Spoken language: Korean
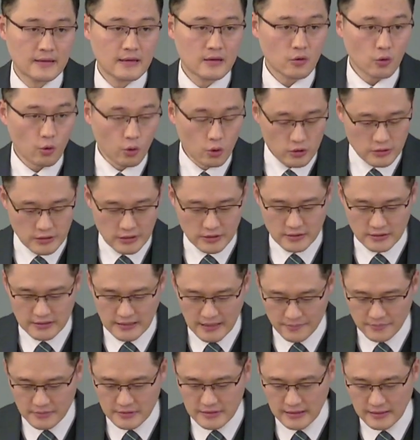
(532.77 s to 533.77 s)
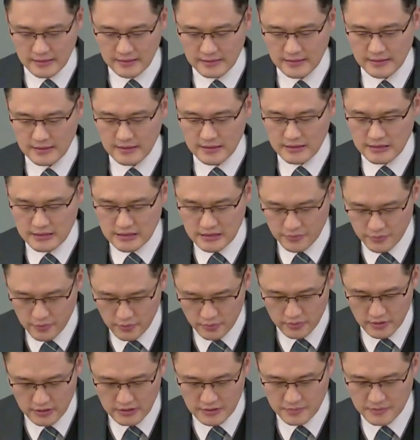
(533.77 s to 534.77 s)
골로새서 3장 1
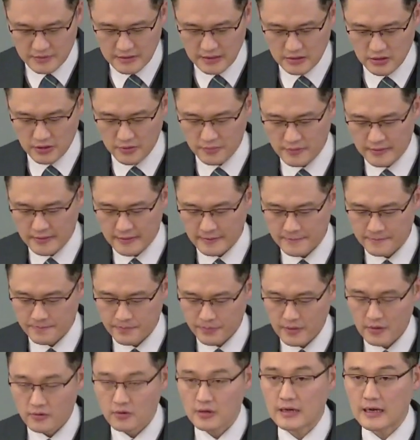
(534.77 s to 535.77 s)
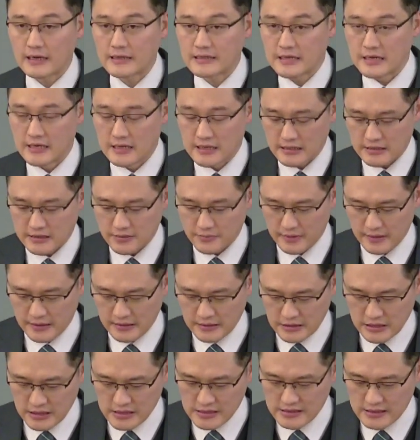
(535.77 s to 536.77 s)
2부터 14절입니다. 우리 같이 읽겠습니다.
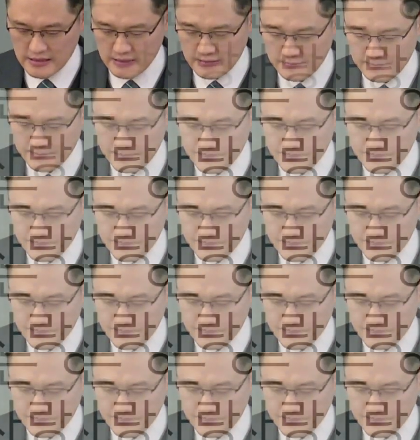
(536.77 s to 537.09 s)
시작.